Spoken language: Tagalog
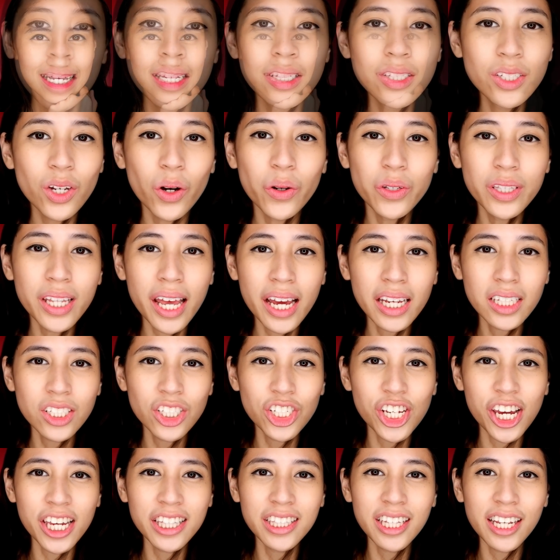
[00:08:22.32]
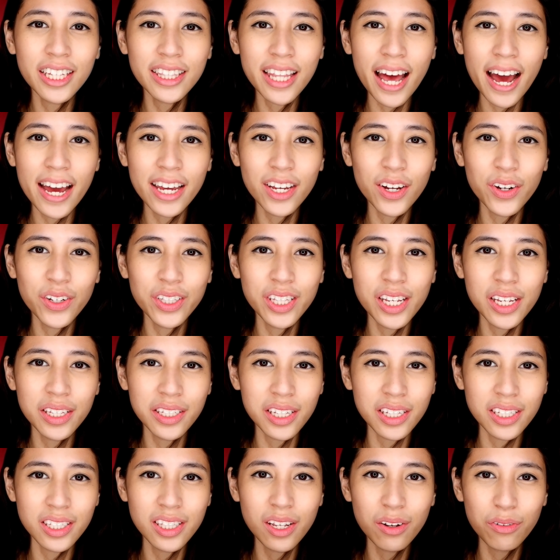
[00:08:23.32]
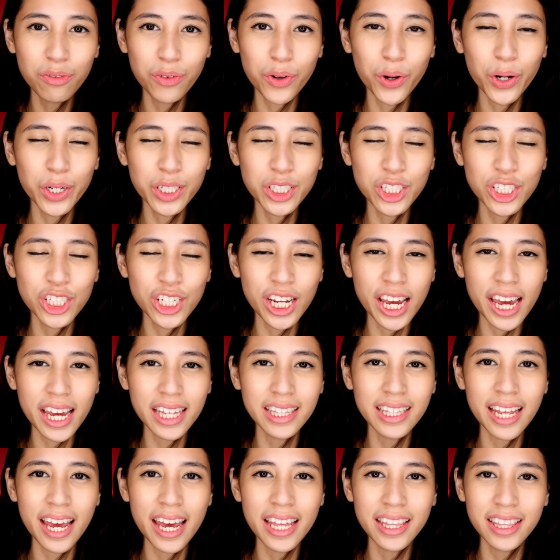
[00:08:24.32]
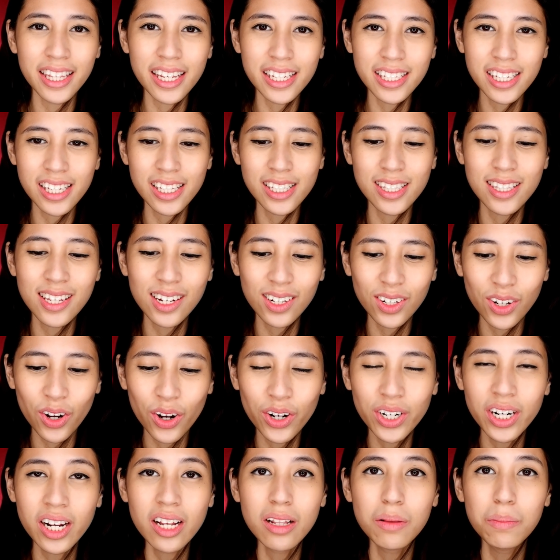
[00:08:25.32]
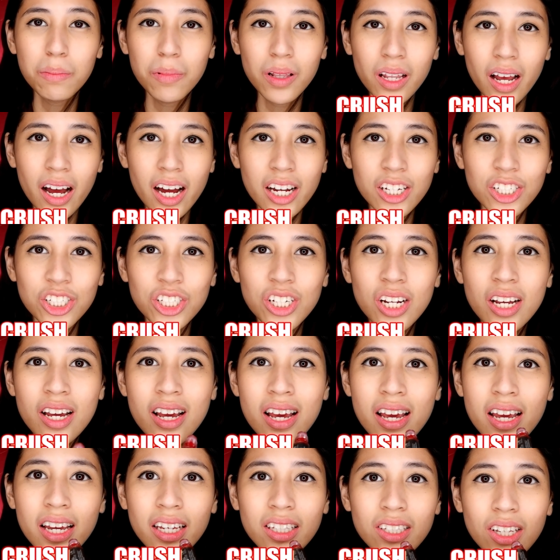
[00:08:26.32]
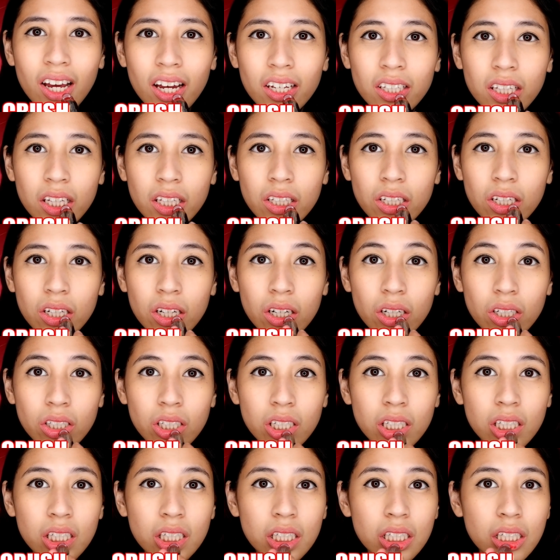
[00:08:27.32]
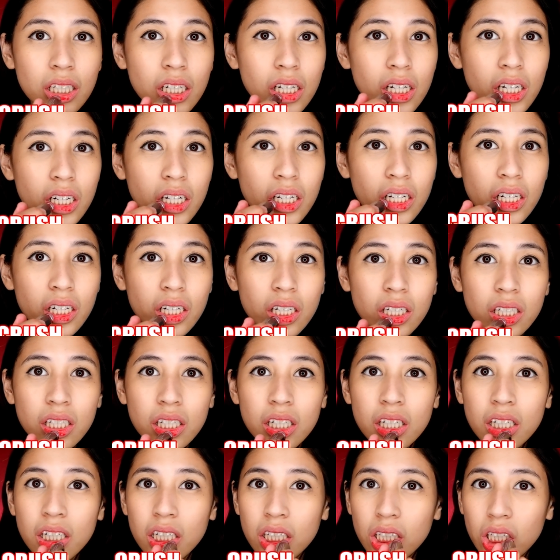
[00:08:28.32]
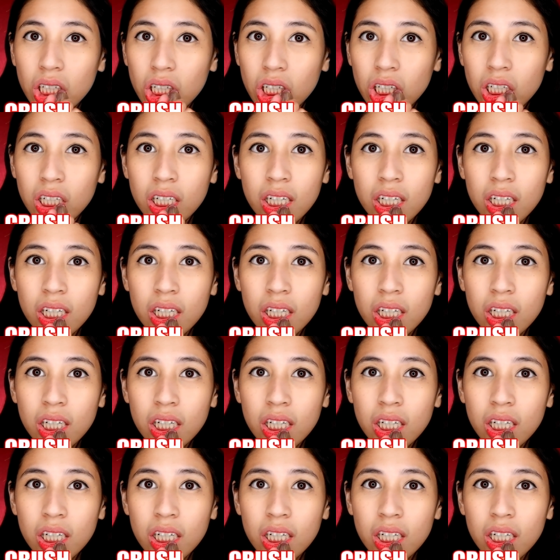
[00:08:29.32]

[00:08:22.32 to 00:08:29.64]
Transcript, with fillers: So, next shade na tayo. This is the fourth shade and this is the Coral Blush. Excited din ako dito sa color na to.